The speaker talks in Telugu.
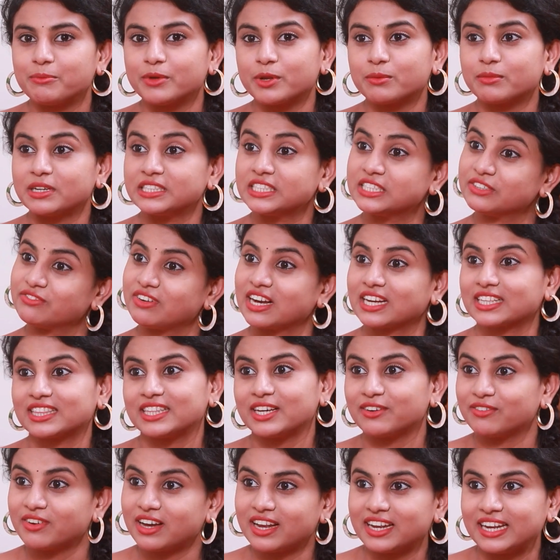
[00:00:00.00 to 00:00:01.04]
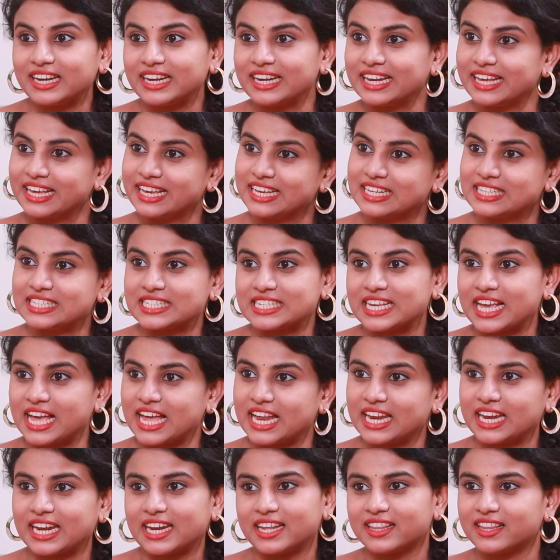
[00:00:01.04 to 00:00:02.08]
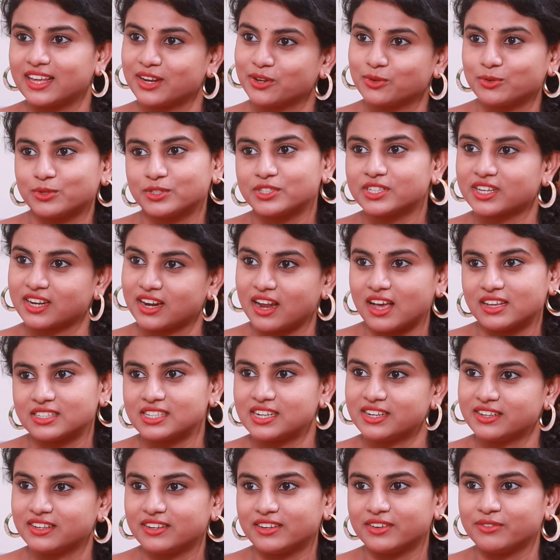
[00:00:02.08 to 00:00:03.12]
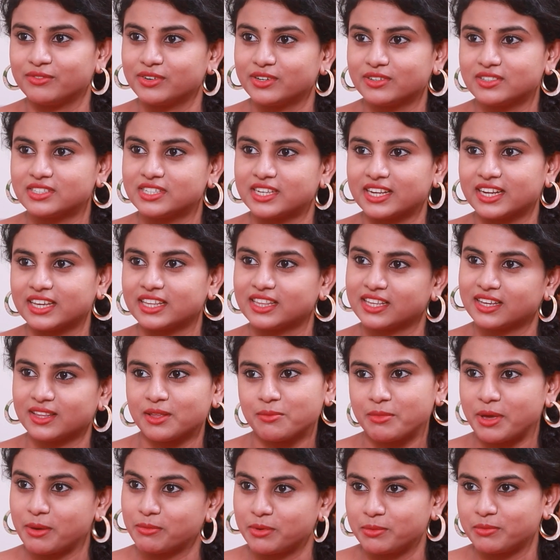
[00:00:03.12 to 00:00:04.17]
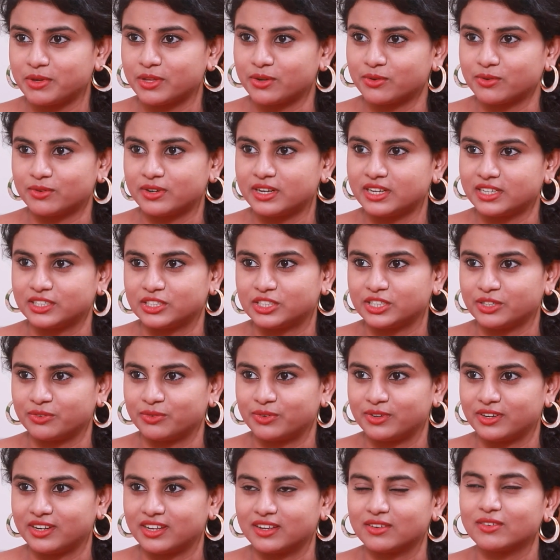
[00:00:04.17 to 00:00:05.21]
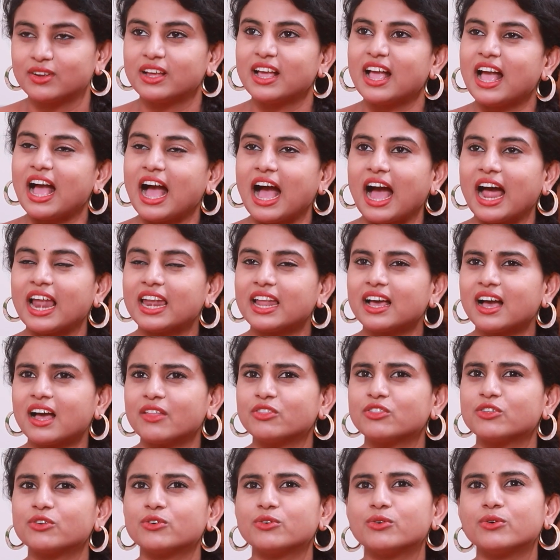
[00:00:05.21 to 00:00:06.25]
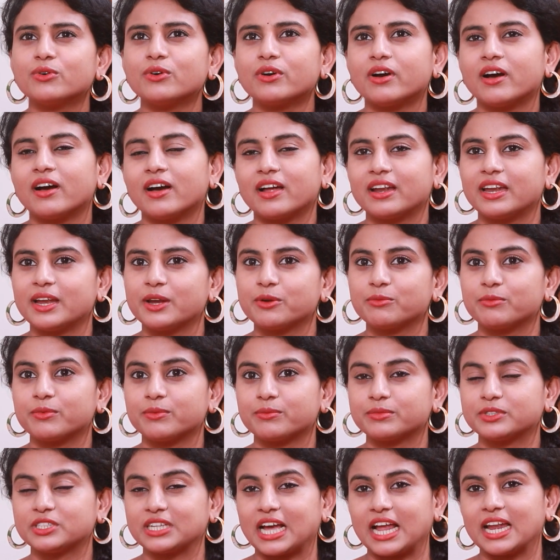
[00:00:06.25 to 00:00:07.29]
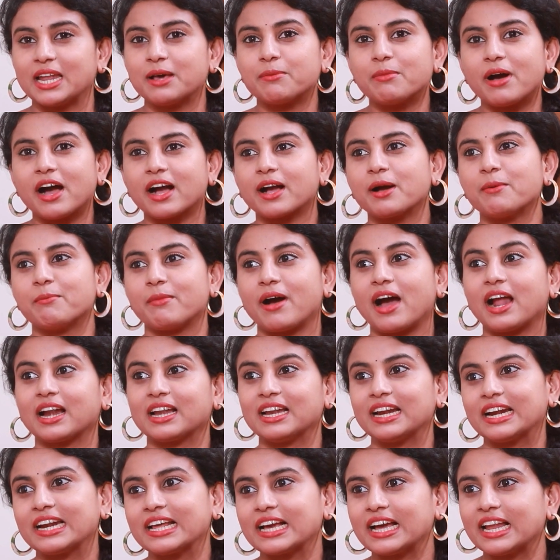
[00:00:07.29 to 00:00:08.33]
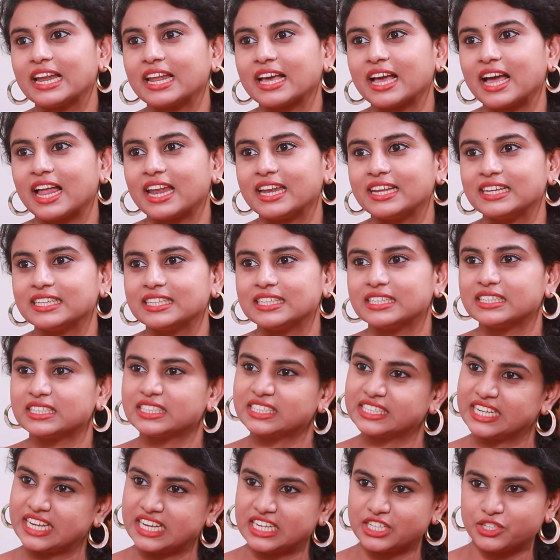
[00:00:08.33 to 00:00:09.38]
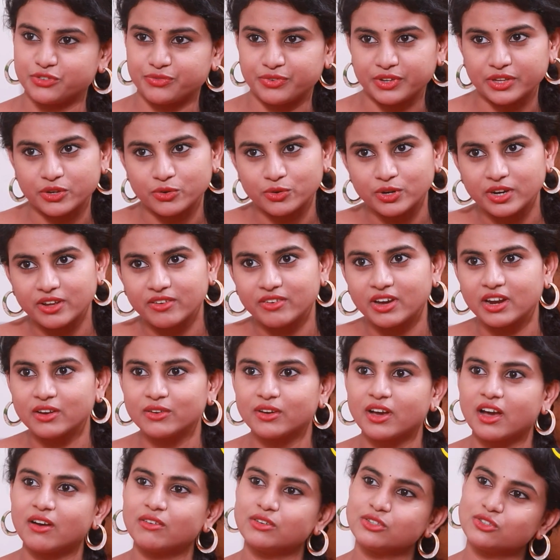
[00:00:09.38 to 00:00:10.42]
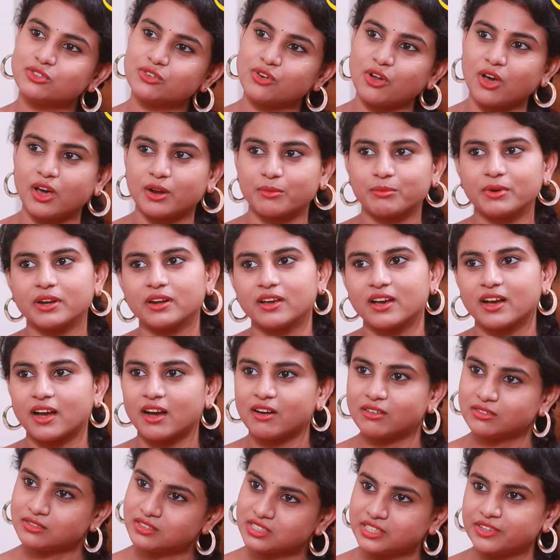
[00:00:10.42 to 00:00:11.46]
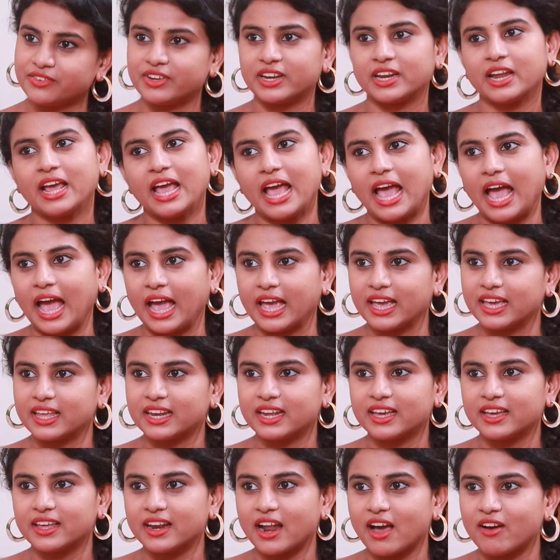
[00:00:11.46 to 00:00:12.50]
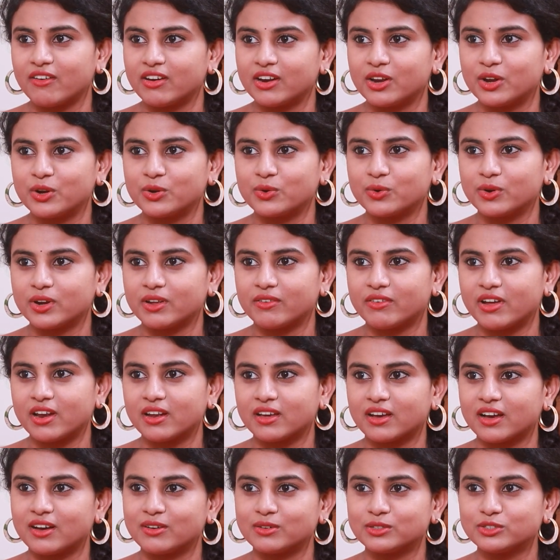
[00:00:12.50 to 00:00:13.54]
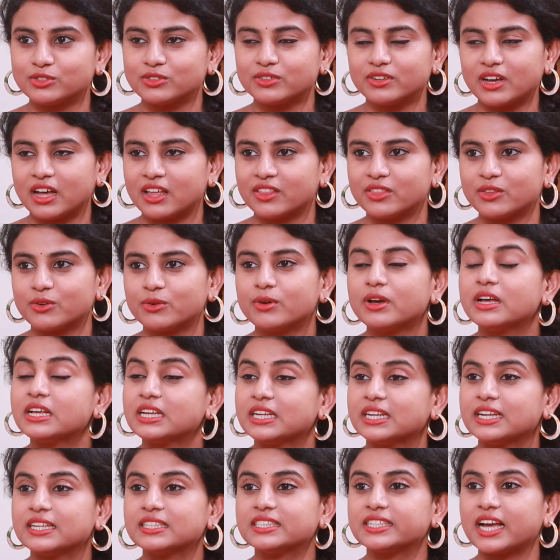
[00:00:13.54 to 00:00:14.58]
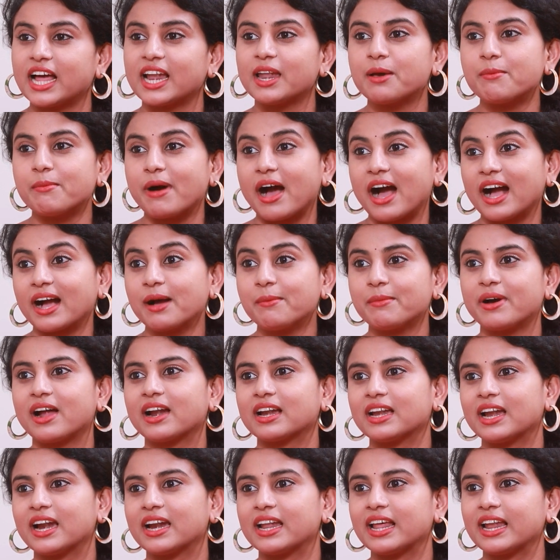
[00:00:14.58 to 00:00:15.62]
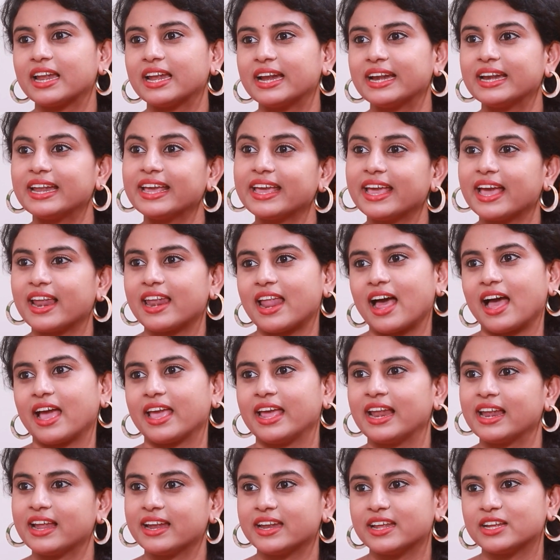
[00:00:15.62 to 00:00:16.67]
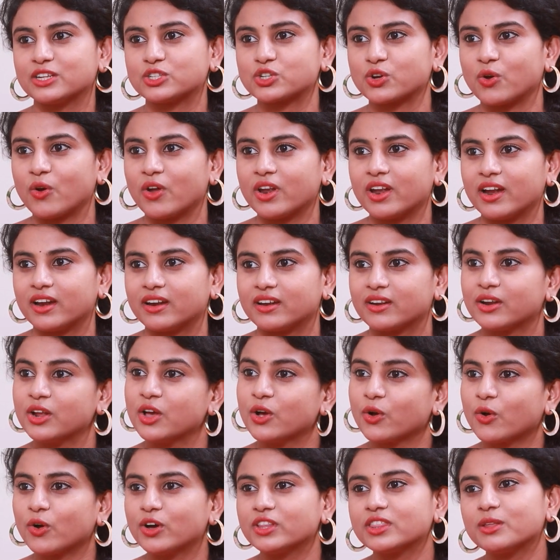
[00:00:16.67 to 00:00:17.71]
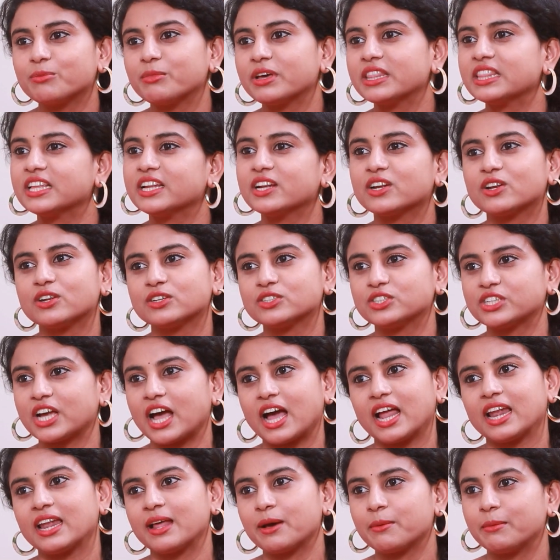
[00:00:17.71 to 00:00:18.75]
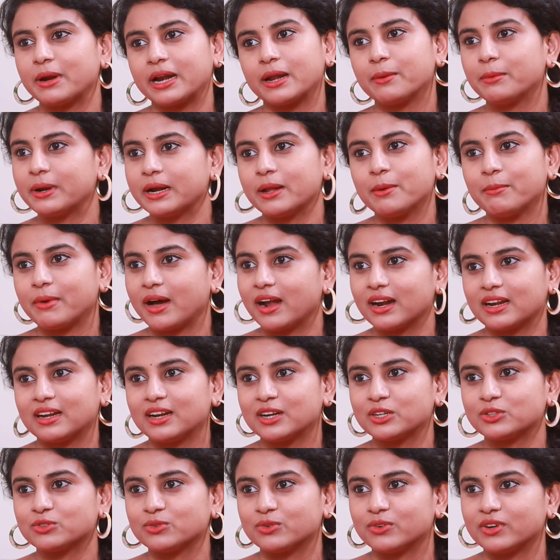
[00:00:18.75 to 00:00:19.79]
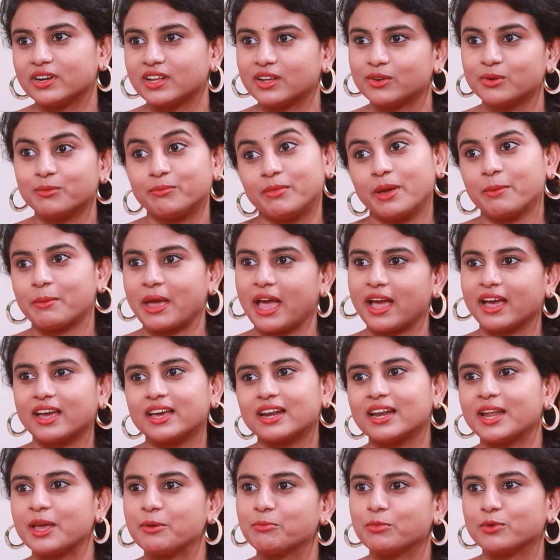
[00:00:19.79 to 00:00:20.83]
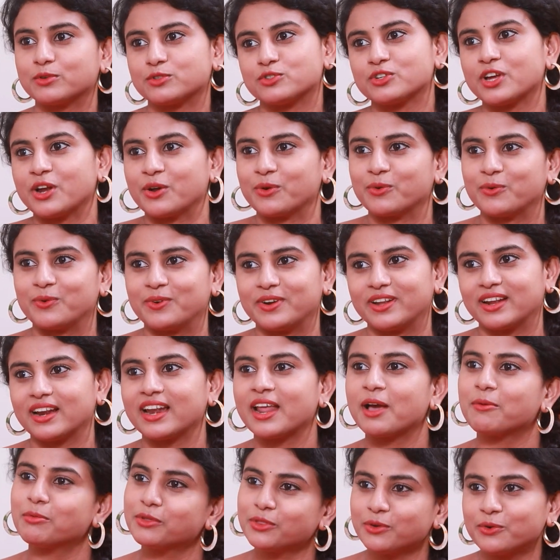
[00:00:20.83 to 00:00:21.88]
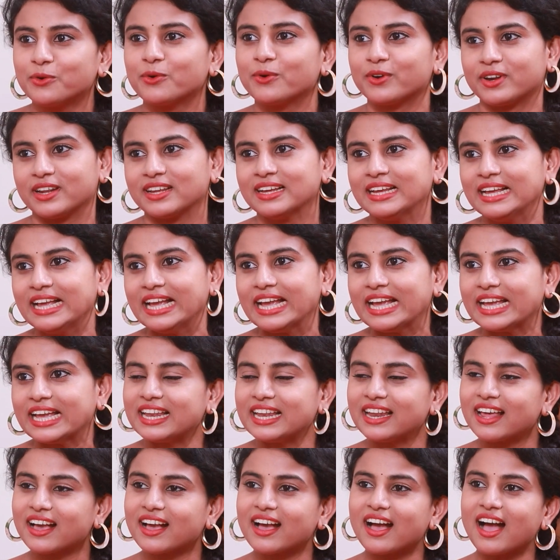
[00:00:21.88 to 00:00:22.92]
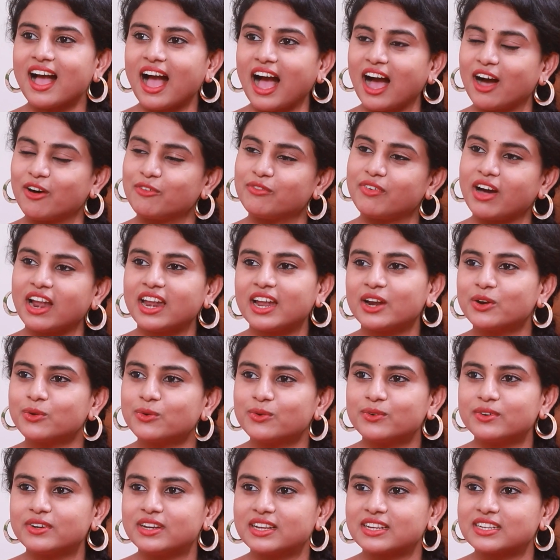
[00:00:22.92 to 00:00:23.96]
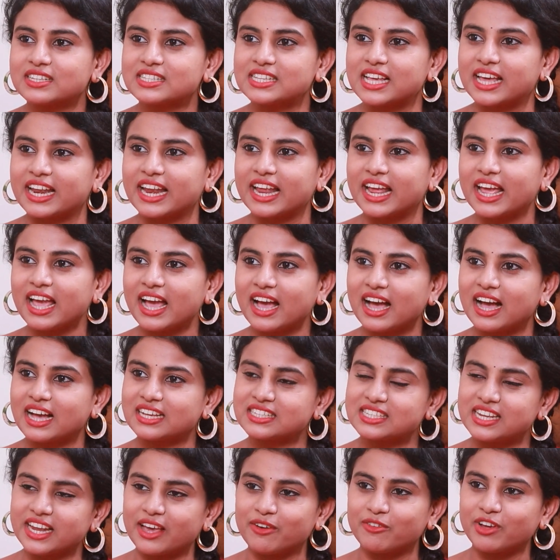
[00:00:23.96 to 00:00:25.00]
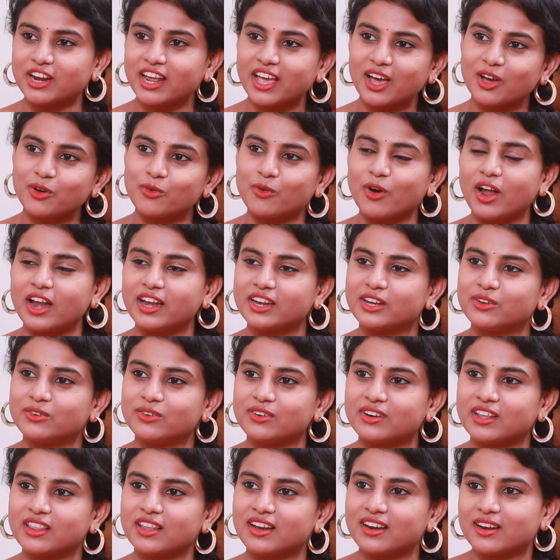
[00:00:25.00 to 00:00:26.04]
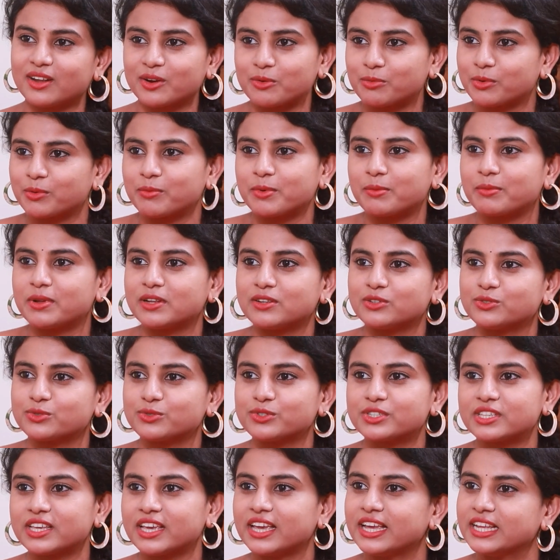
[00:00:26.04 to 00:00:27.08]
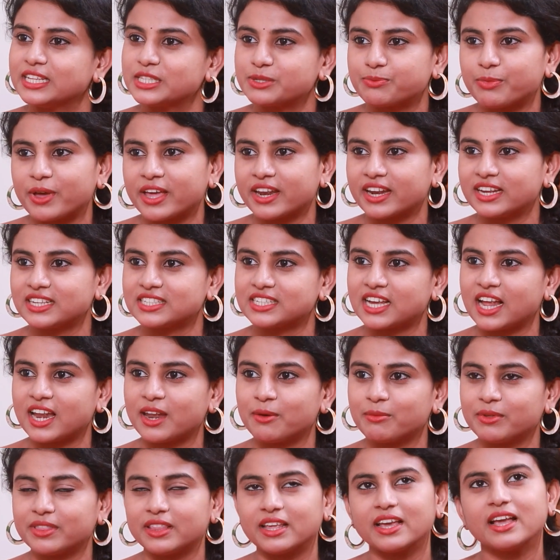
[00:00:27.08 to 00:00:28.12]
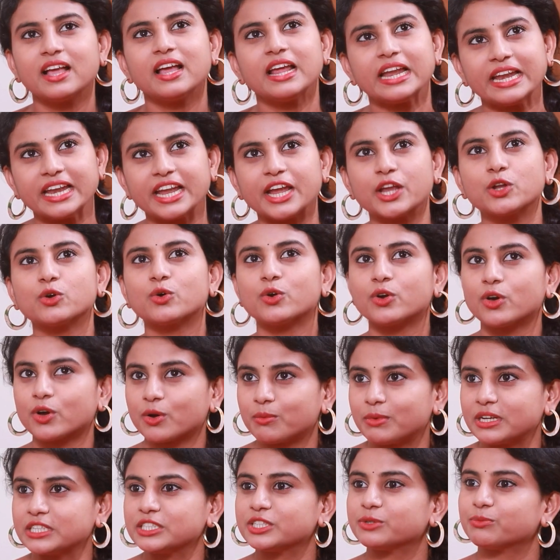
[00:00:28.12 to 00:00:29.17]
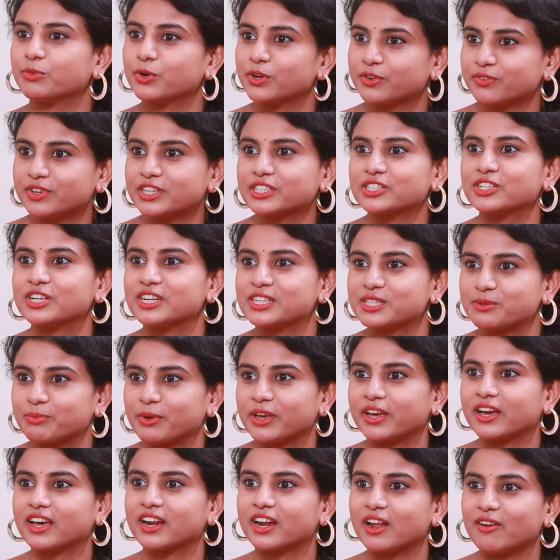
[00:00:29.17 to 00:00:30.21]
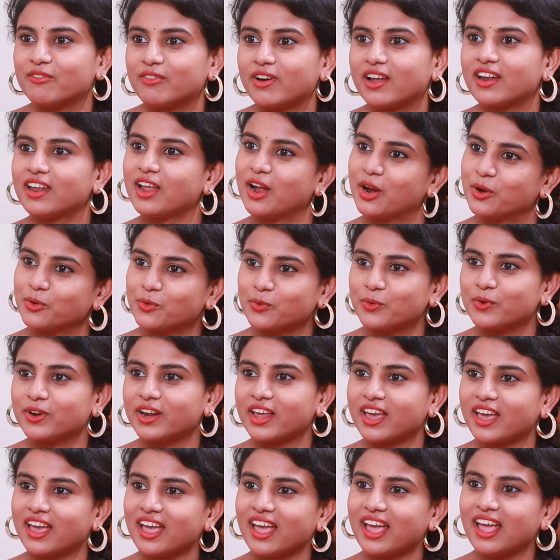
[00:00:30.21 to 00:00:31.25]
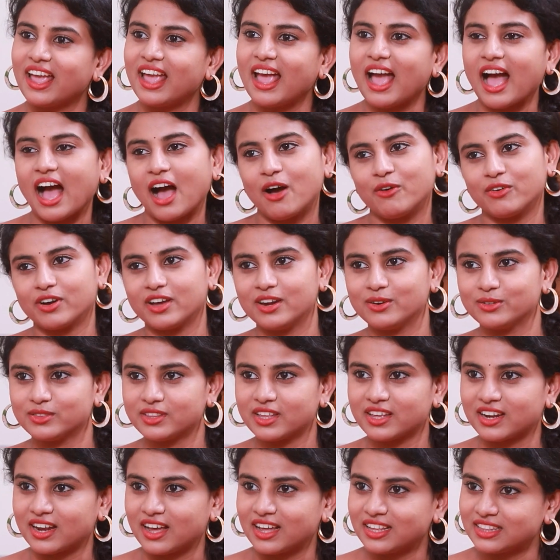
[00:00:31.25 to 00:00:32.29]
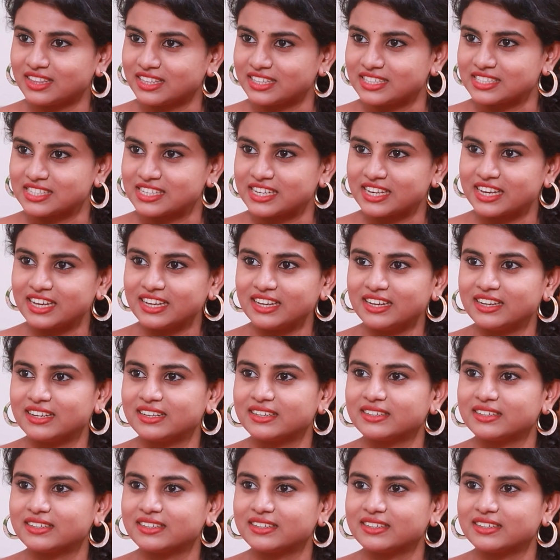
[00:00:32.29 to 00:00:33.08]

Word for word: మీరు మంచి వక్త అవ్వాలంటే ఏం చేయాలనే దాని గురించి క్లాసులు ఇవ్వడం జరిగింది కదా మేబీ మీరు కూడా ఇచ్చే ఉంటారు అలా అందరూ నేను చాలా బాగా మాట్లాడగలగాలి స్టేజ్ ఫీర్ ఉండే వాళ్ళు కావచ్చు నార్మల్గా కావచ్చు ఈవెన్ యాంకరింగ్ రావాలనుకునే వాళ్ళు కావచ్చు అందరూ నేను చాలా బాగా మాట్లాడాలంటే ఎలా ఎలా నేర్చుకోవాలంటారు కొంతమంది ఇంట్లో చాలా బడబడ మాట్లాడుతూ ఉంటారు మేము యాంకర్లు అయిపోవచ్చు అనుకుంటారు లేకపోతే ఇంకోటి ఇలాగా అవ్వాలనుకుంటారు సరే అసలు ఎవరికి ఆ క్వాలిటీ ఉంటుందంటారు ఇప్పుడు మిమ్మల్ని చూసి ఇన్స్పైర్ అయ్యి చాలామంది నేను కూడా ఒక మంచి మోటివేషనల్ స్పీకర్ని అవ్వాలి అనుకుంటే అవగలుగుతారా అంత ఈజీగా